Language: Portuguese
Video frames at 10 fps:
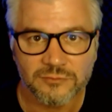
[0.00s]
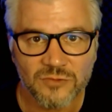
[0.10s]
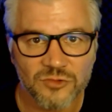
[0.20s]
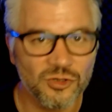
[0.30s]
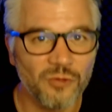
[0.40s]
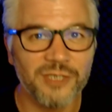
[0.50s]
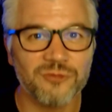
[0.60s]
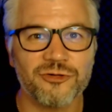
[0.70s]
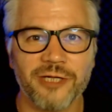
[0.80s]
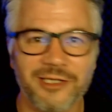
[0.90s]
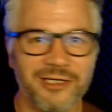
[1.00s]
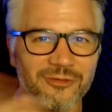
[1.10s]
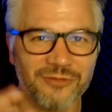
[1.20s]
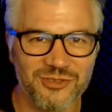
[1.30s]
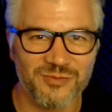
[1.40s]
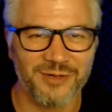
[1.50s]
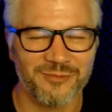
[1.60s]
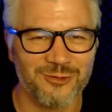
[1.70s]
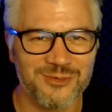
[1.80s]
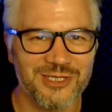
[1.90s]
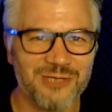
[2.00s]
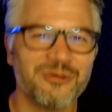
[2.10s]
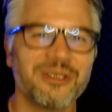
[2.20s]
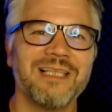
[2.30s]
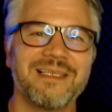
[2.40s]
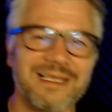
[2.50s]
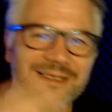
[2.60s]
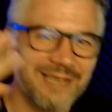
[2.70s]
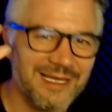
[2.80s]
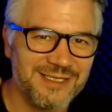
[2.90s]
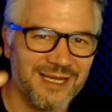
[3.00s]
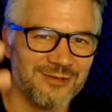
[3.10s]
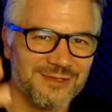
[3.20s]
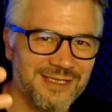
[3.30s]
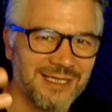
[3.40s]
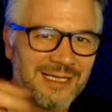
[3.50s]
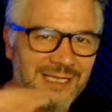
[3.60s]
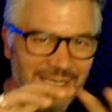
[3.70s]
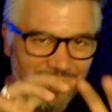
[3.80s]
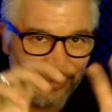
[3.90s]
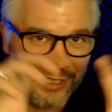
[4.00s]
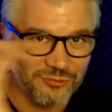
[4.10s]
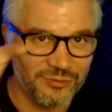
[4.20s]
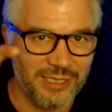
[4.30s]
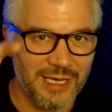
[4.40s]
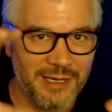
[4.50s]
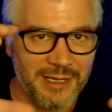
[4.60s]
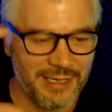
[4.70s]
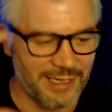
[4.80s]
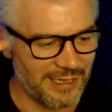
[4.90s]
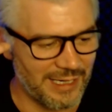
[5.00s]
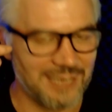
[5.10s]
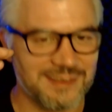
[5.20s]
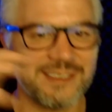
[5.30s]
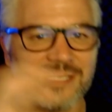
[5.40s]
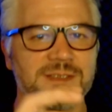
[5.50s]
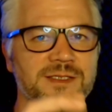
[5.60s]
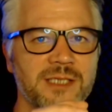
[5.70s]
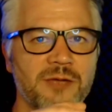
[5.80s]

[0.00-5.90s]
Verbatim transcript: Só o rito Schroeder que não tem Supremo Conselho porque ele tem três graus. É um rito que é, é a síntese, né?